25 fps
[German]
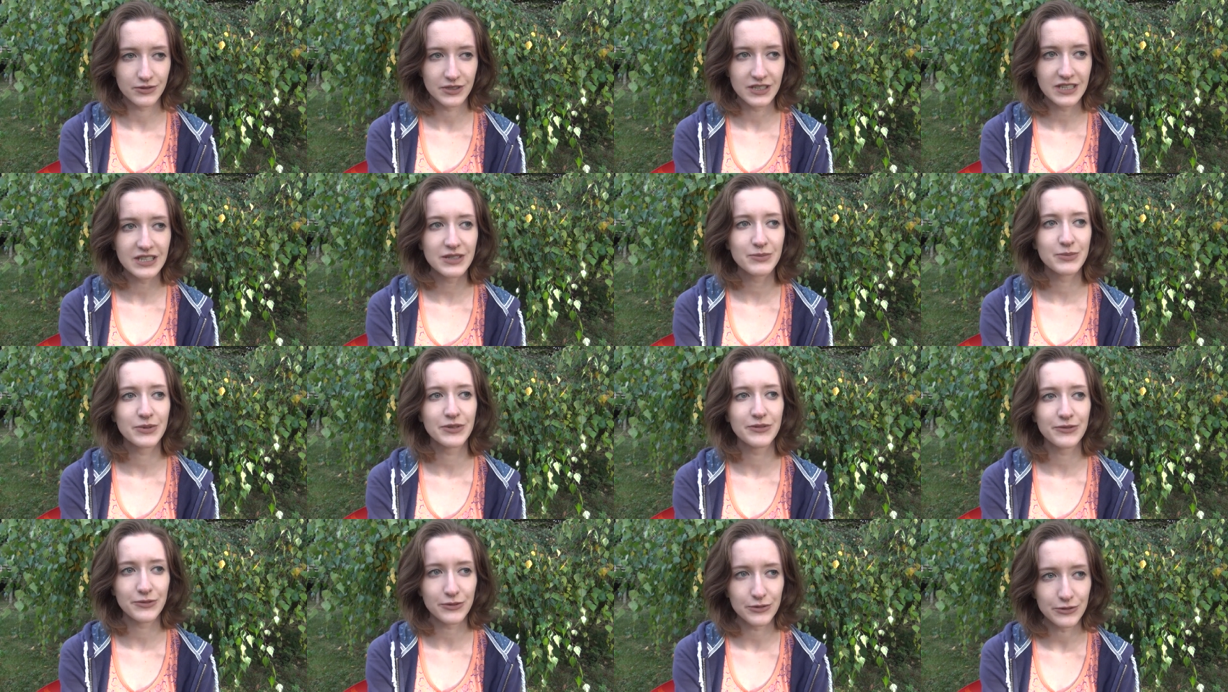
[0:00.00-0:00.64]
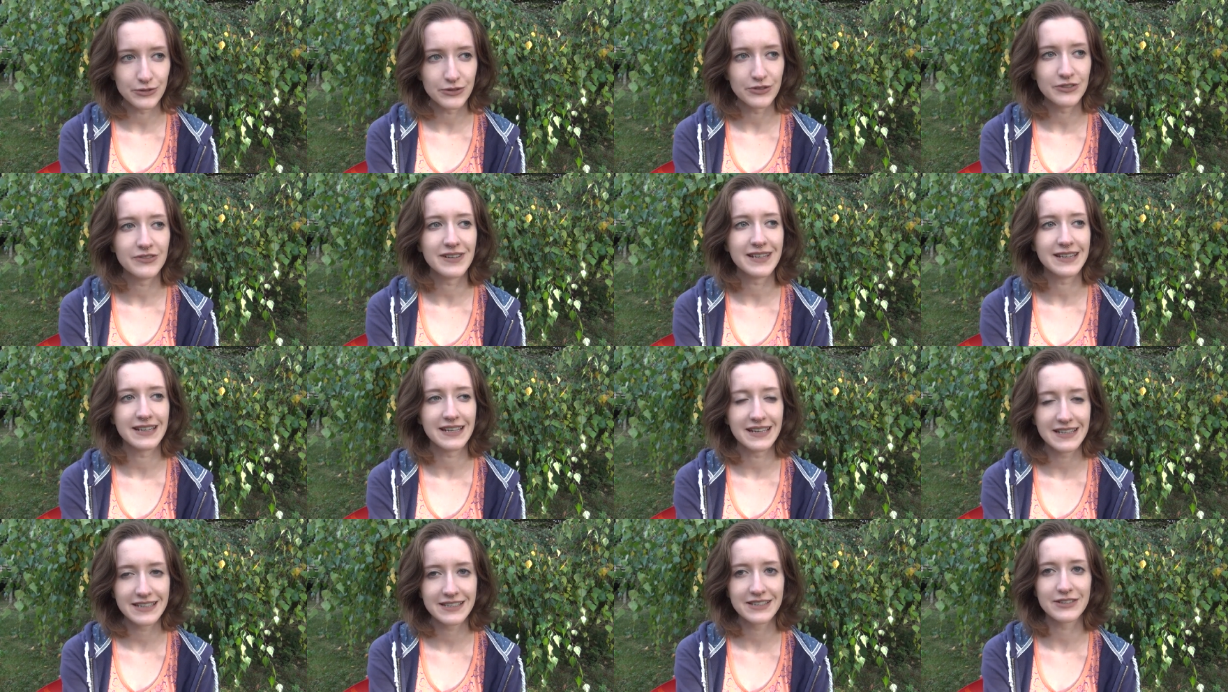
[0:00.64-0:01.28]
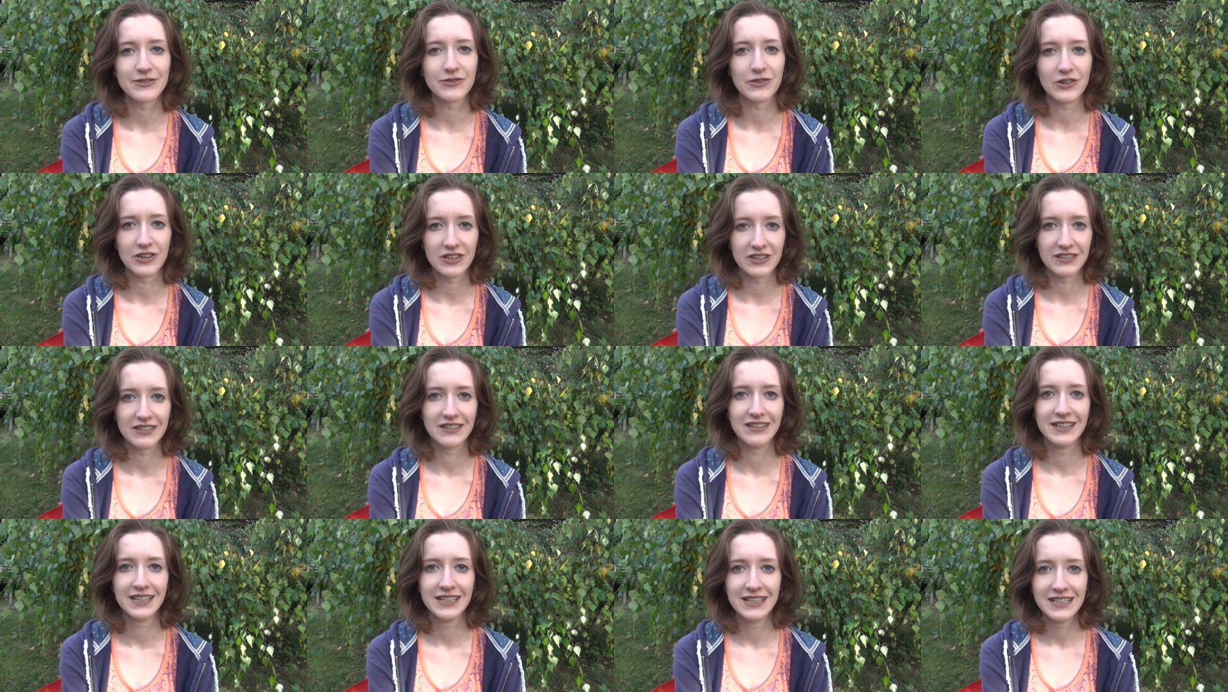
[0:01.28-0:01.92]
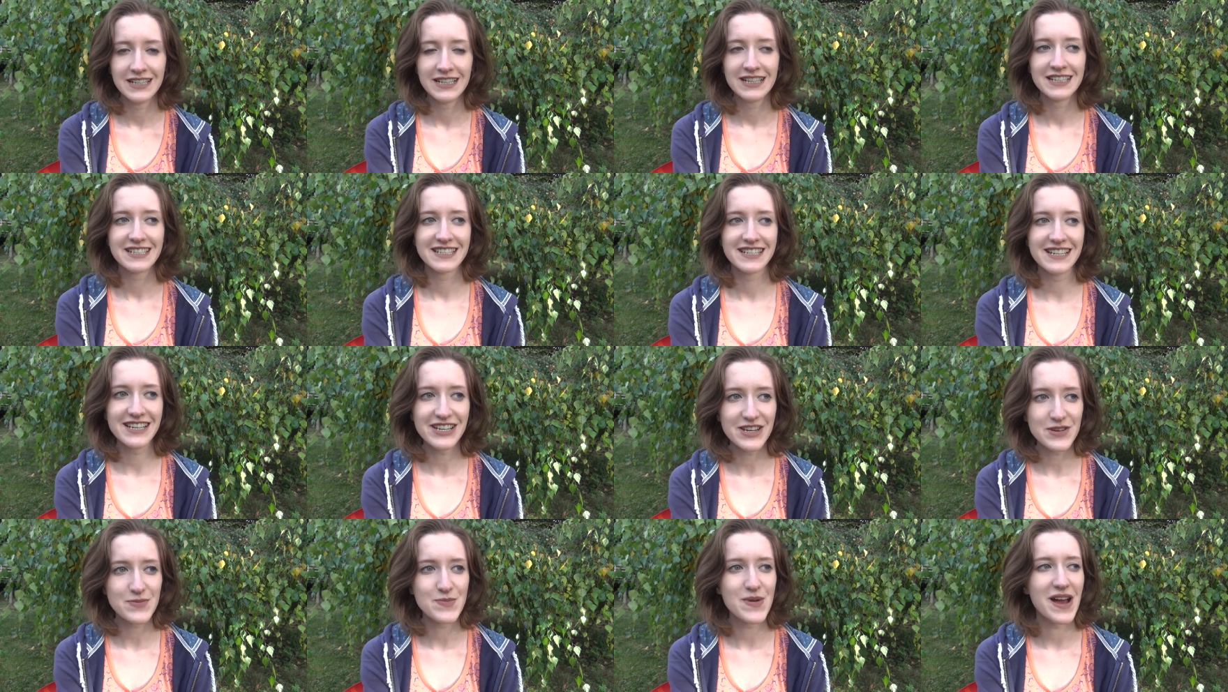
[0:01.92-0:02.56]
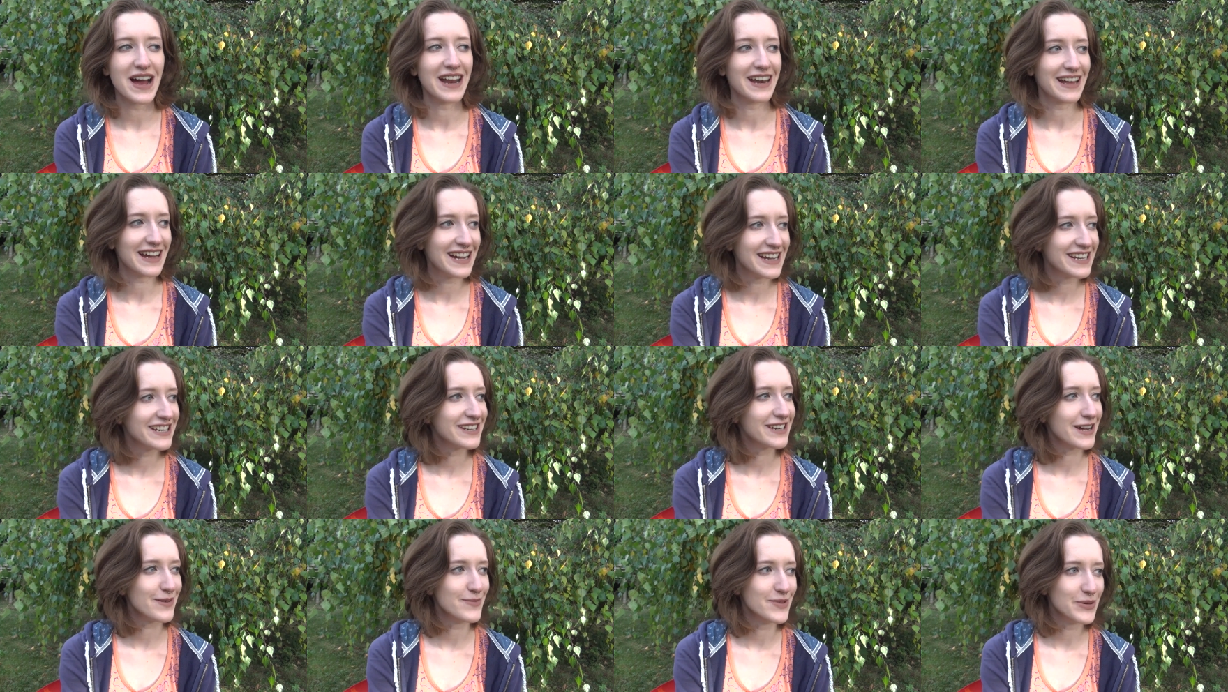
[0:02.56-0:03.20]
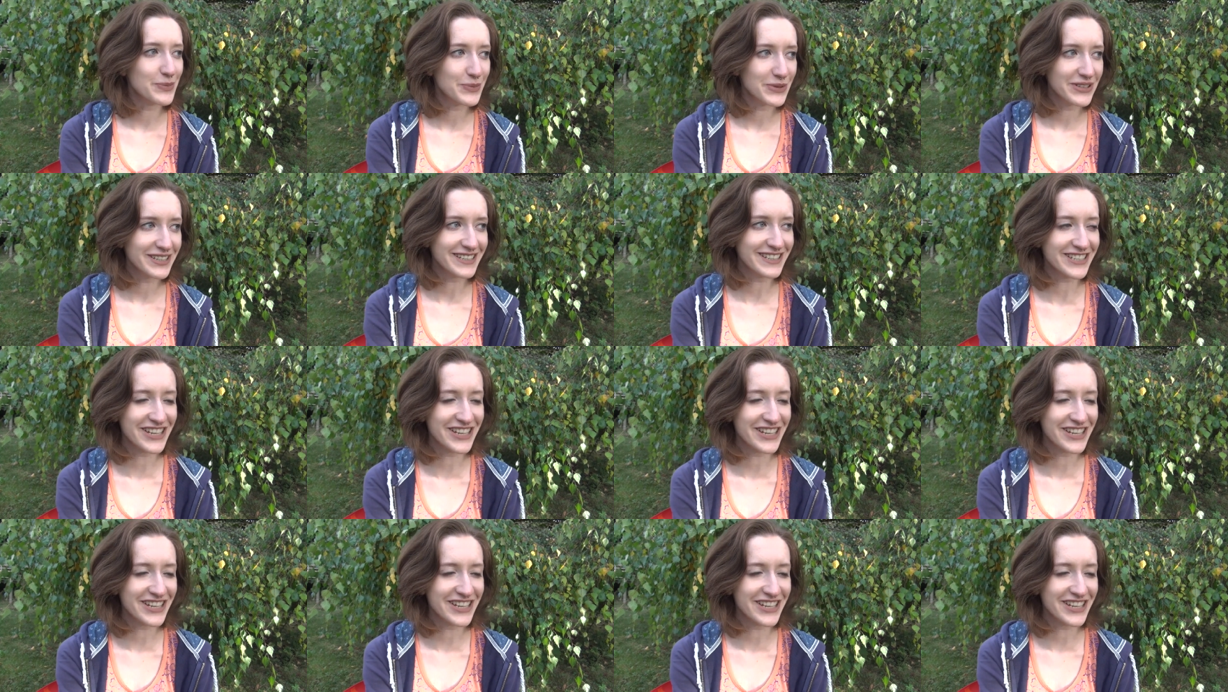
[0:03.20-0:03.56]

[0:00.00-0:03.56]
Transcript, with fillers: ich bin froh, wenn nächste Woche ich nicht mehr alleine damit bin,